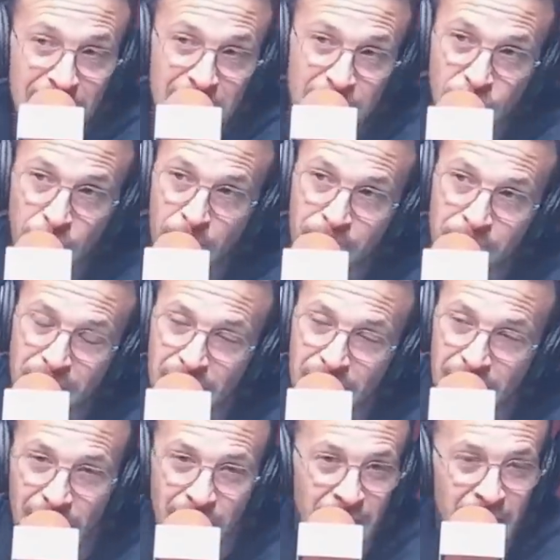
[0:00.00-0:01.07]
Y son
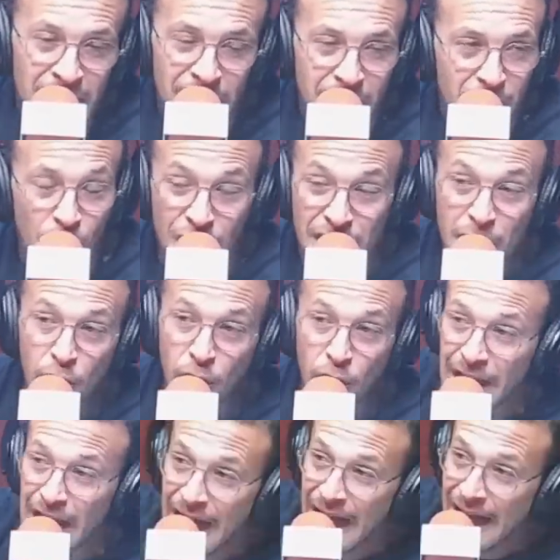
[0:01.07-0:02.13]
eh, conejos
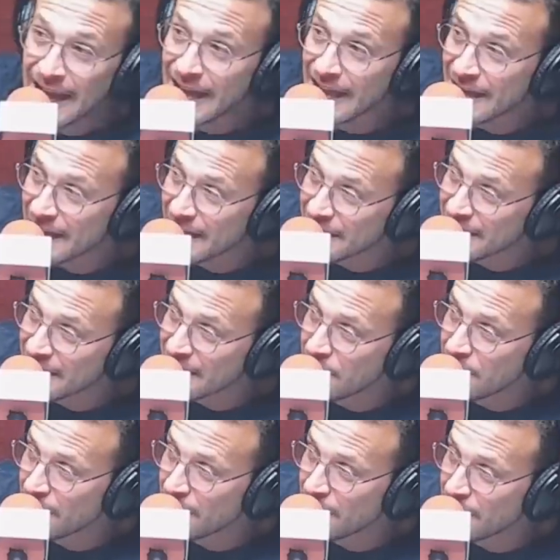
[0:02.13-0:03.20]
de la galera que
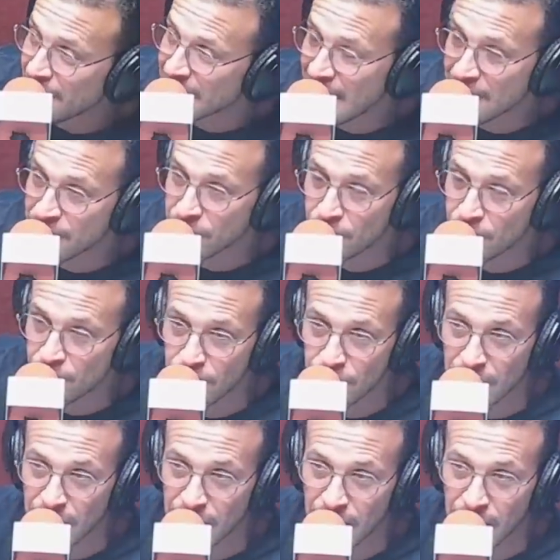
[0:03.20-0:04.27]
va sacando
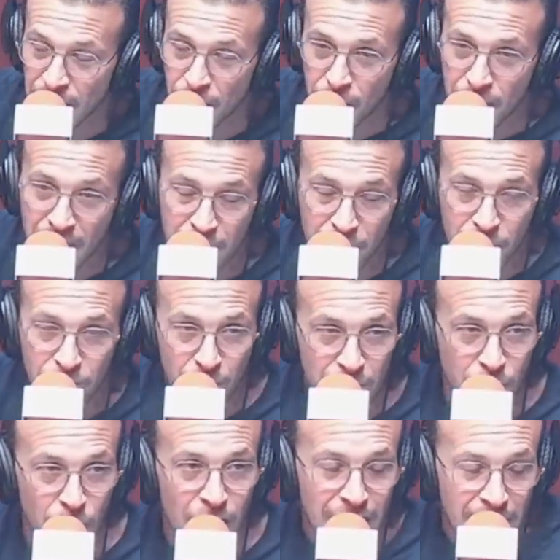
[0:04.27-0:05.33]
el gobierno y sobre
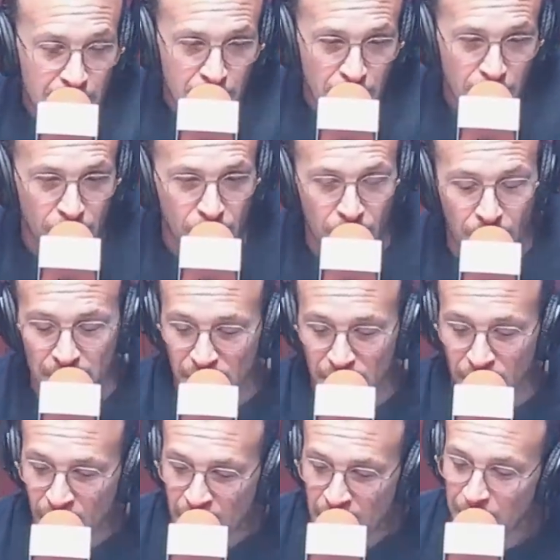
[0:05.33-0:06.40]
todo el equipo económico
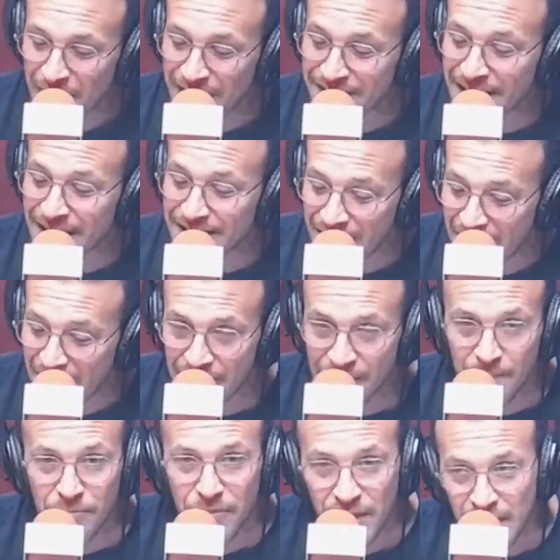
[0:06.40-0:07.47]
para
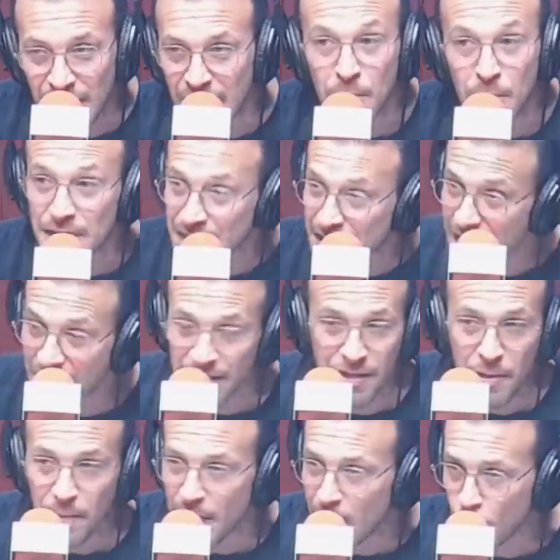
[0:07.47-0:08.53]
tratar de evitar
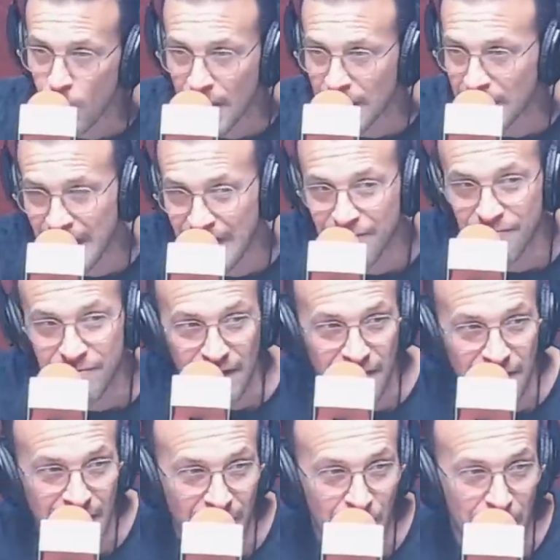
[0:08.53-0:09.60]
devaluar antes
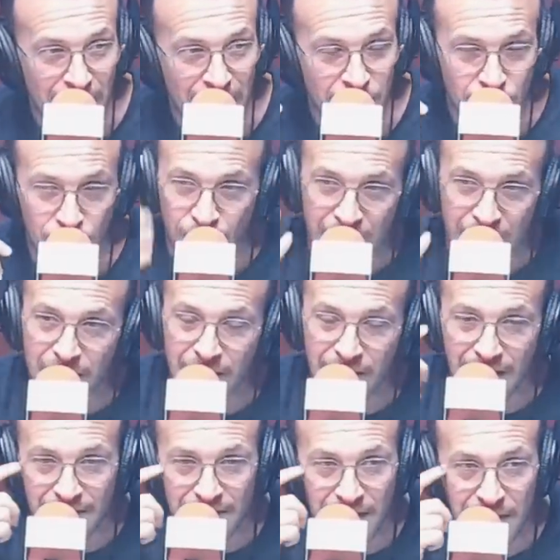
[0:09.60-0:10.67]
de las PASO, antes
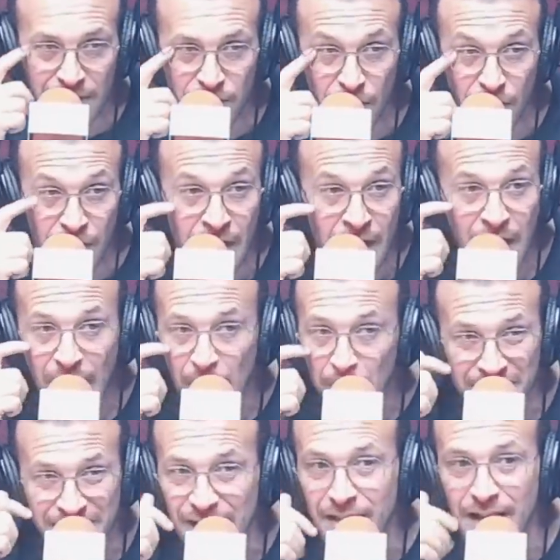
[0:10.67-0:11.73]
de las elecciones, a
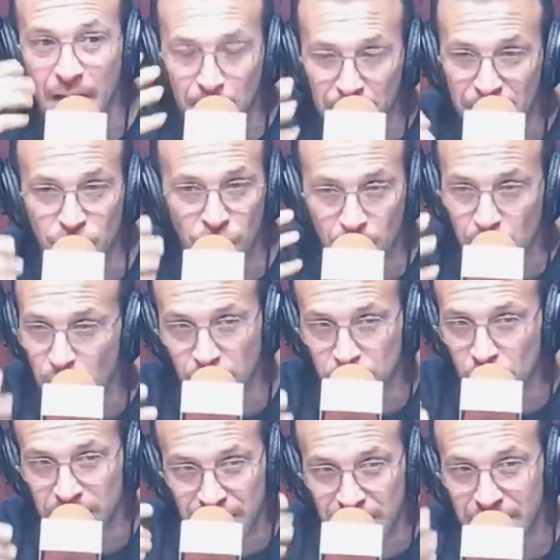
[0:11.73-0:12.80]
pesar de la presión muy
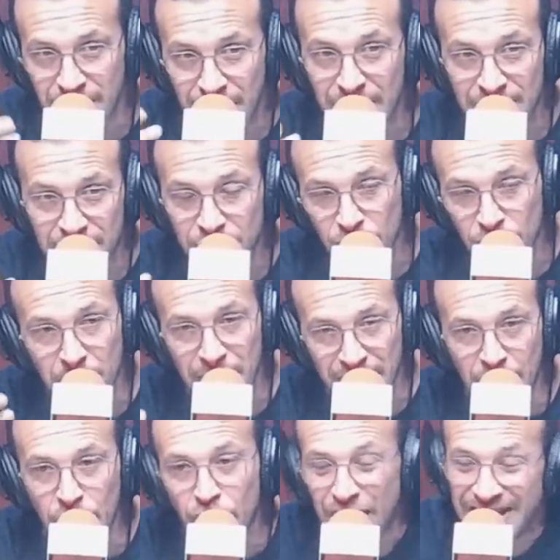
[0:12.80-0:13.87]
fuerte que está ejerciendo el
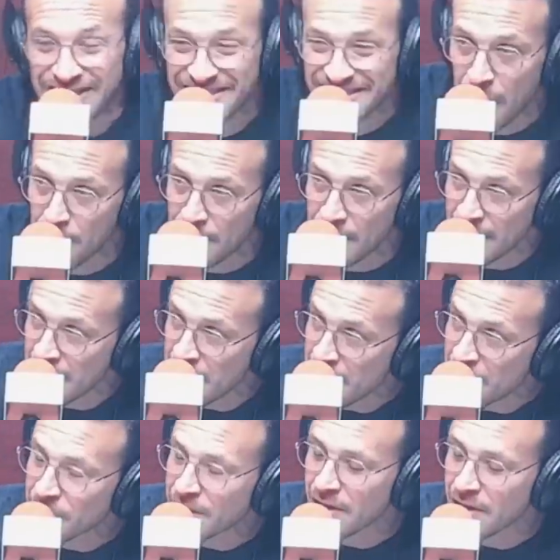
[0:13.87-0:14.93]
mercado que sabe
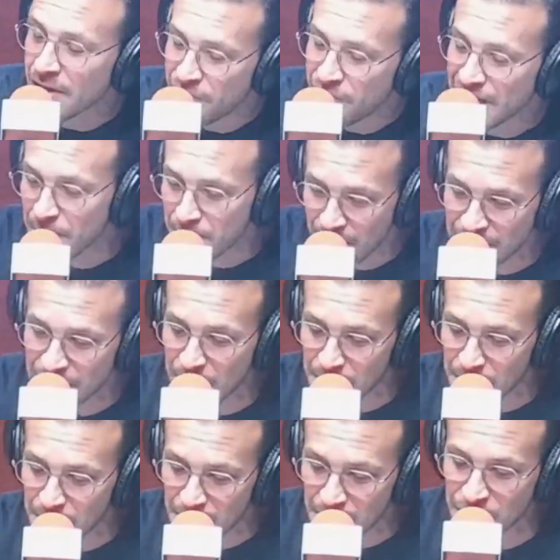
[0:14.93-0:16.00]
que faltan 20
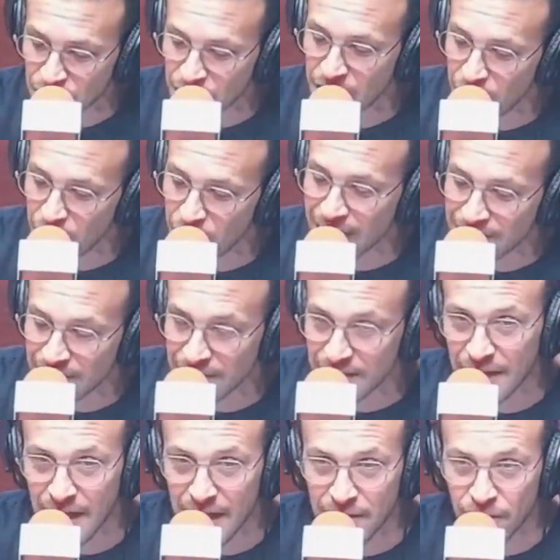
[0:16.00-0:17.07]
mil millones de dólares
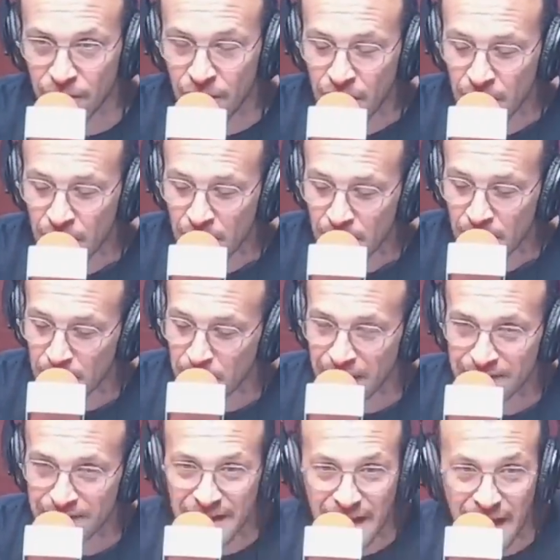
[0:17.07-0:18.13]
este año eh,
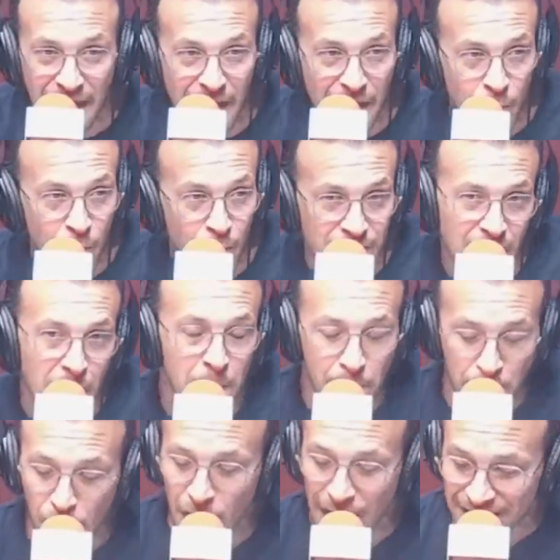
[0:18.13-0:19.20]
para cerrar las cuentas
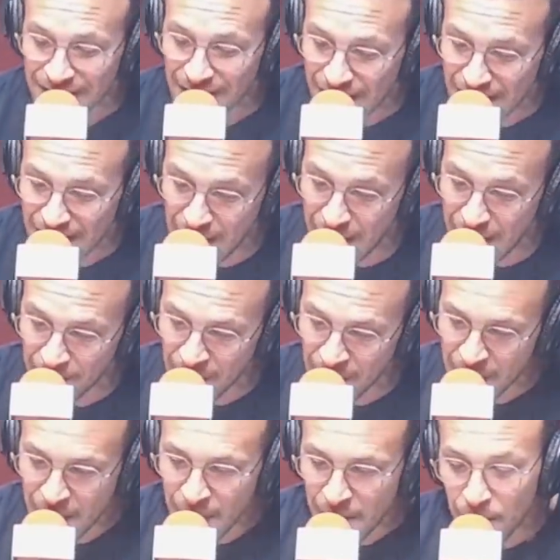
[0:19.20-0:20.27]
por la sequía.
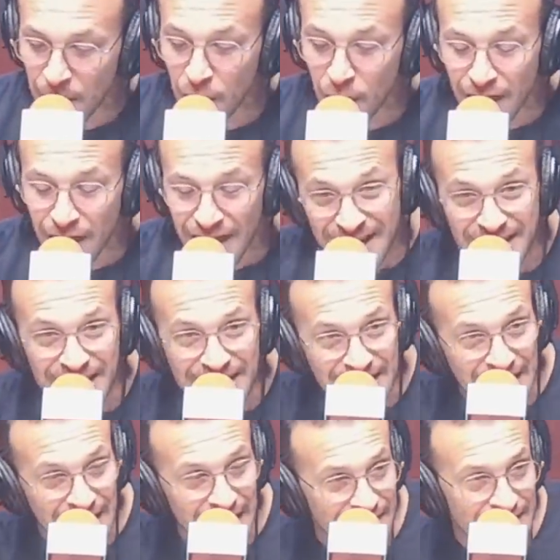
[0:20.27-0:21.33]
Bueno, esta
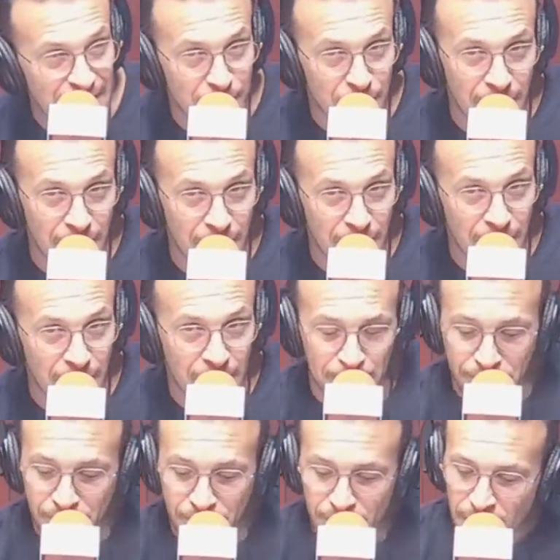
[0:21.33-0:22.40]
alternativa
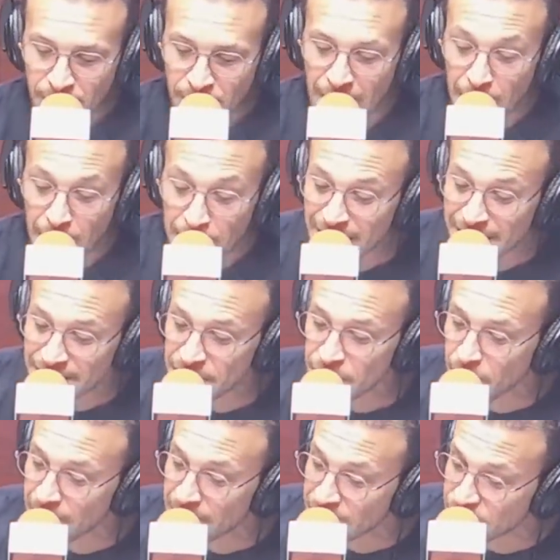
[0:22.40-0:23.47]
había
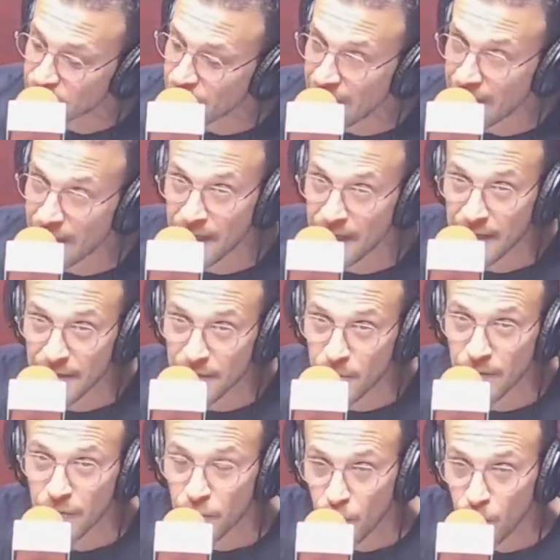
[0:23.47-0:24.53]
sido mencionada
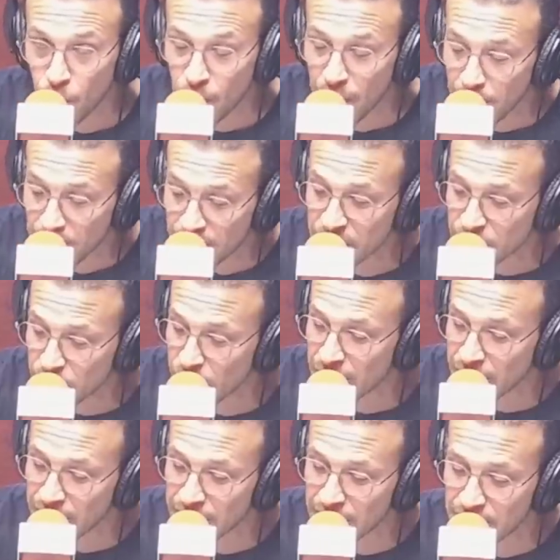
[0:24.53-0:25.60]
cuando Lula visitó la
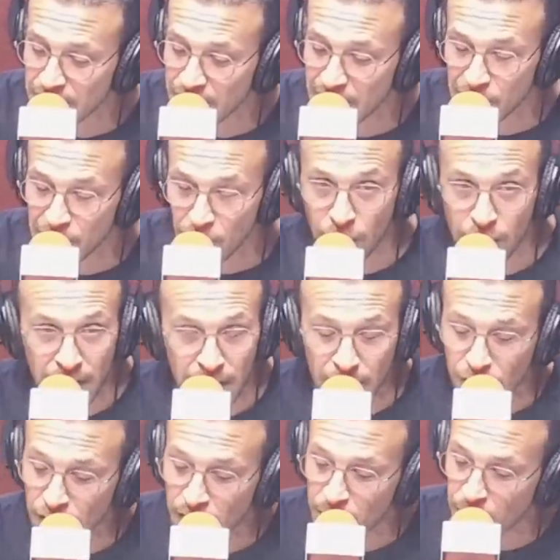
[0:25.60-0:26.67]
Argentina el 2 de
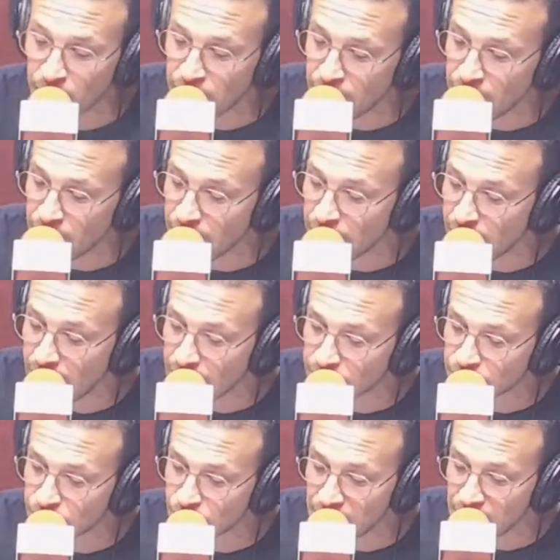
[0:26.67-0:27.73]
enero después de
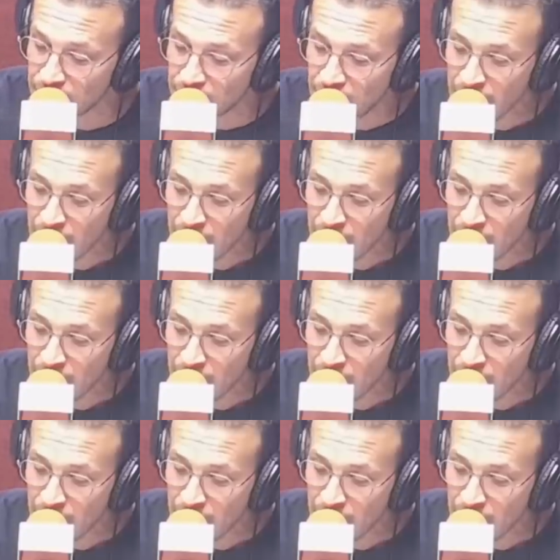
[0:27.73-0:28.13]
asumir.